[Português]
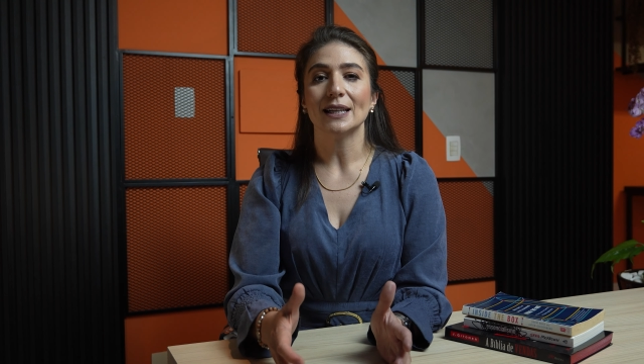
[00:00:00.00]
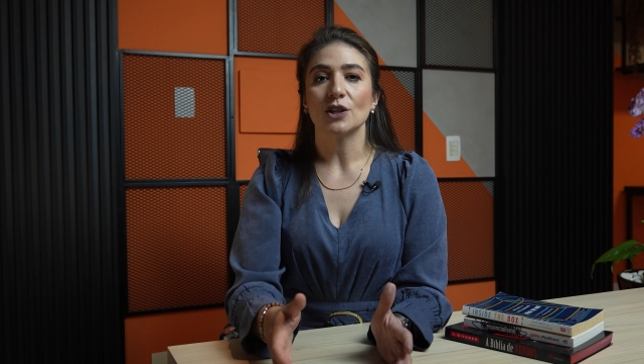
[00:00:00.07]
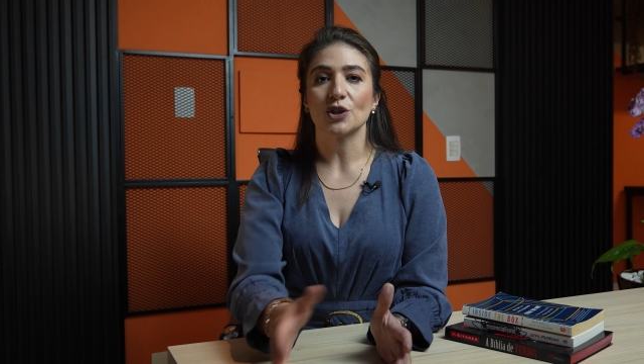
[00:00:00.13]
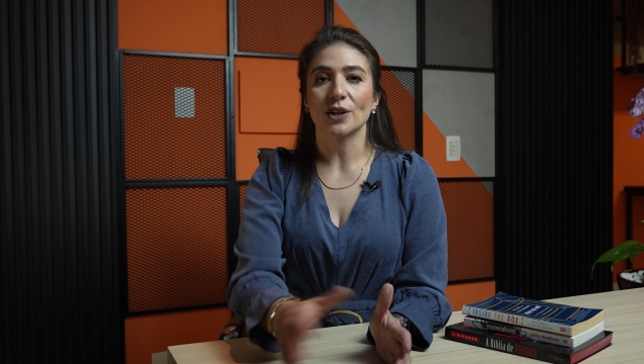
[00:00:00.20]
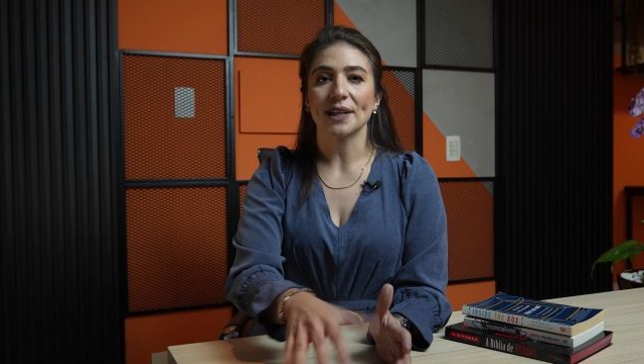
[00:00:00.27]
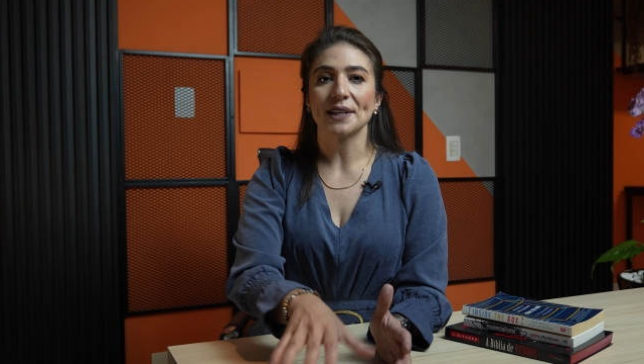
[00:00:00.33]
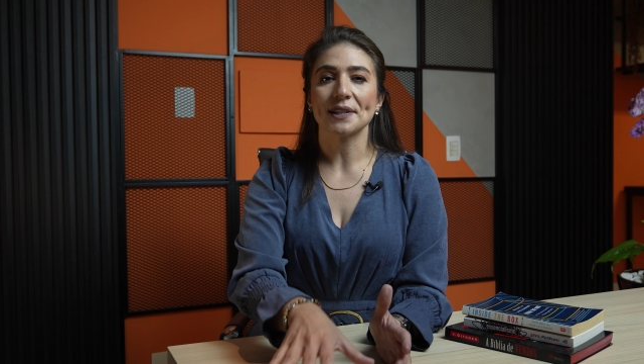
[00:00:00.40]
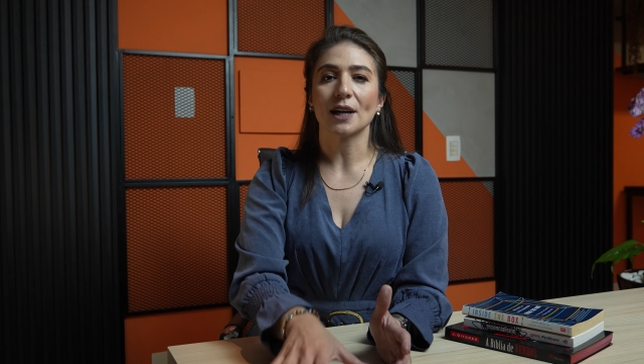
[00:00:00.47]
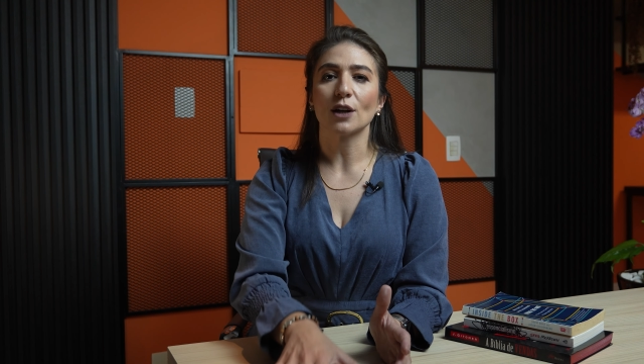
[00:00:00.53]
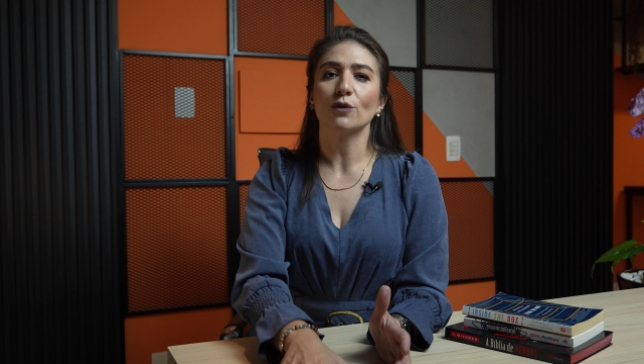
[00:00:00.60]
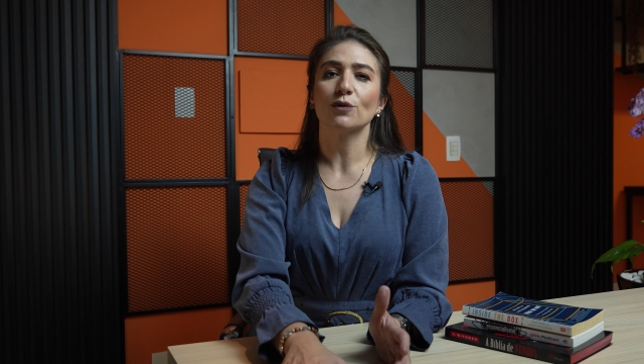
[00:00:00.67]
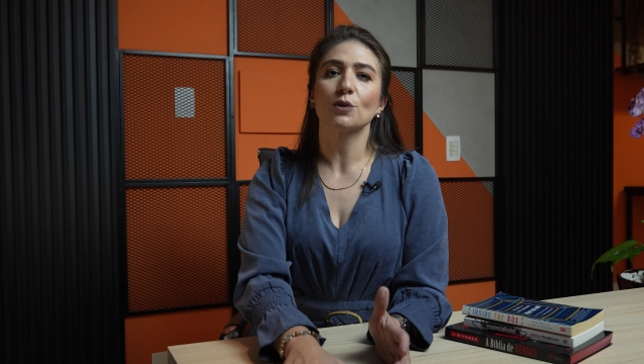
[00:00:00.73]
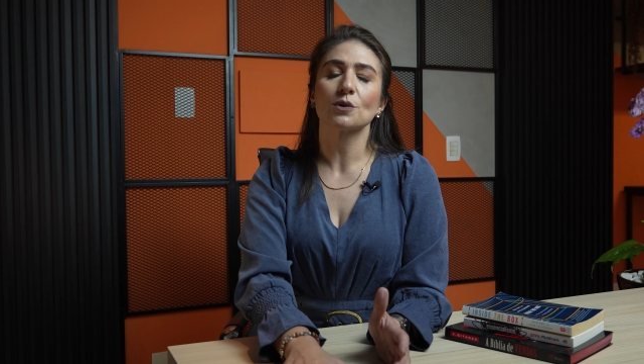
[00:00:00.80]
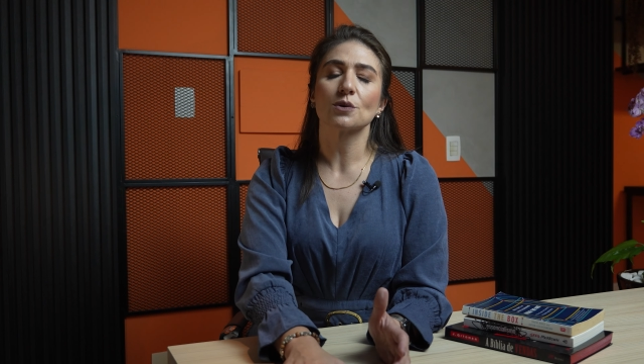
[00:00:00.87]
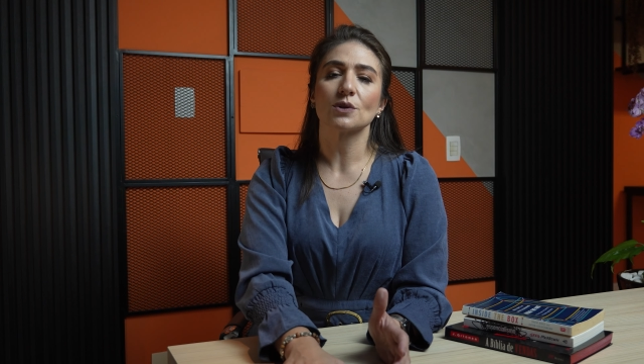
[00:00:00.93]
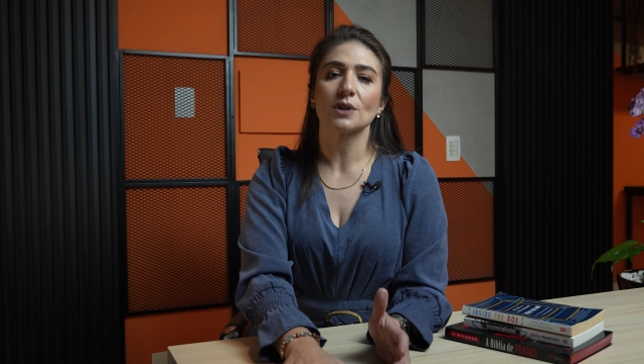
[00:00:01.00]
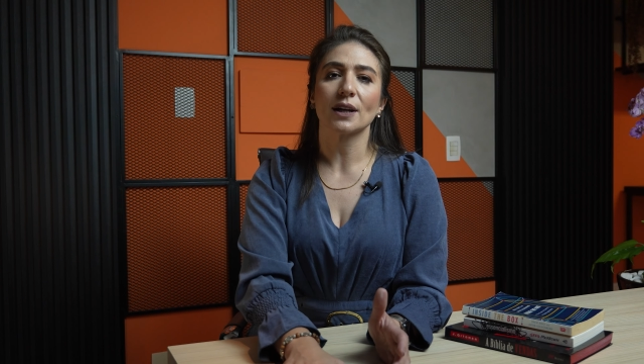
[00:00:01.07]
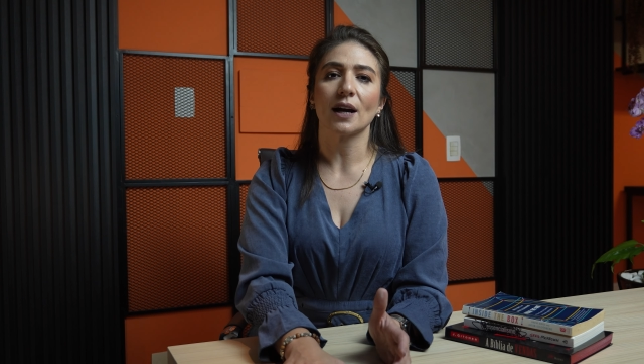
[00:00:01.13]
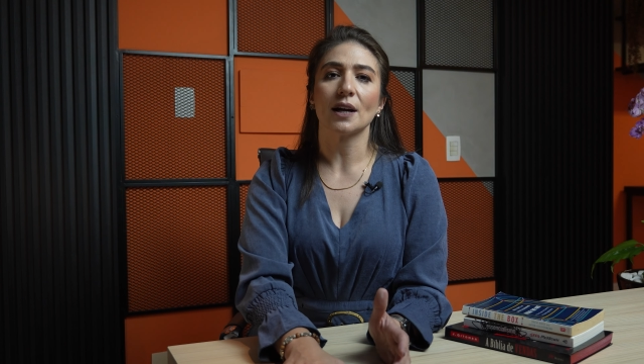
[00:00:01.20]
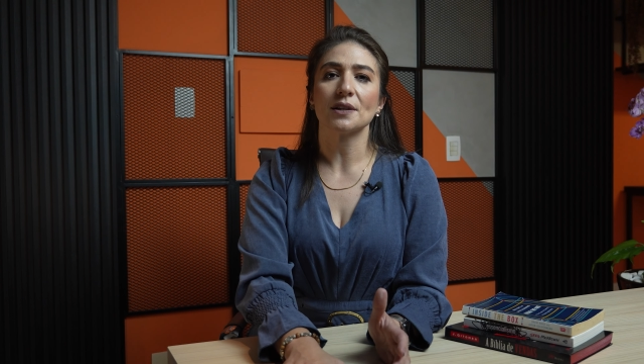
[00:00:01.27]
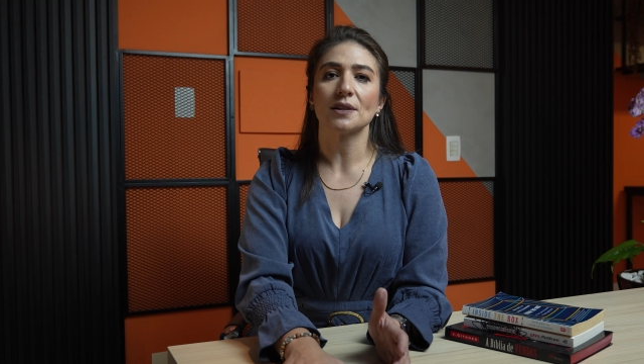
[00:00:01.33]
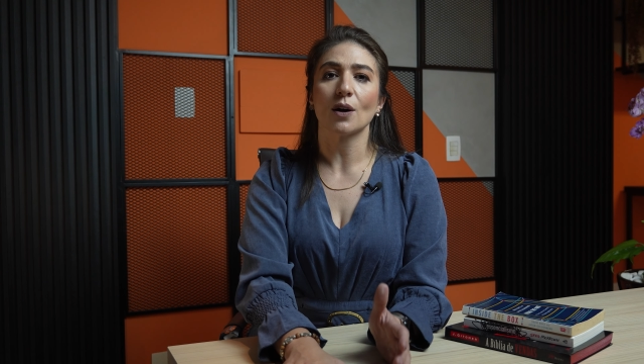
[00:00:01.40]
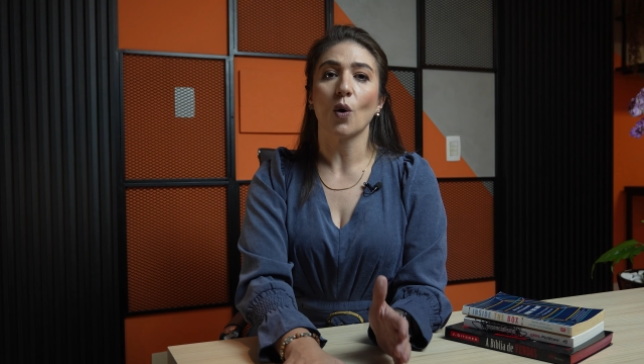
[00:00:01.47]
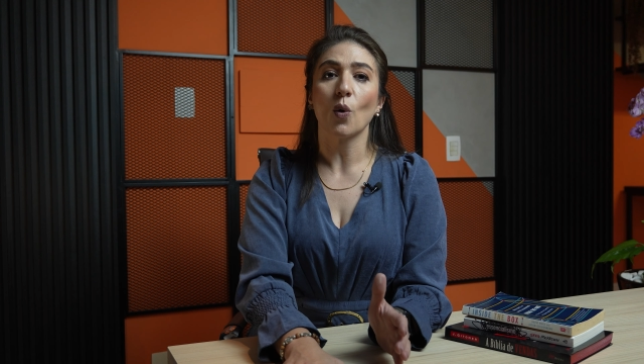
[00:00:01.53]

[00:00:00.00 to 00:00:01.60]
gerenciar o fluxo de caixa